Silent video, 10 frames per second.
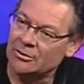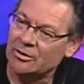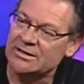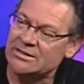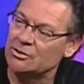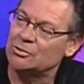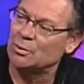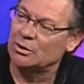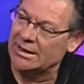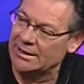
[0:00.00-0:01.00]
Entonces
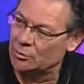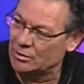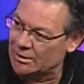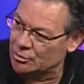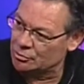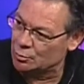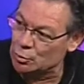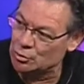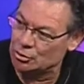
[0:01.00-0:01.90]
ellos podían ayudarnos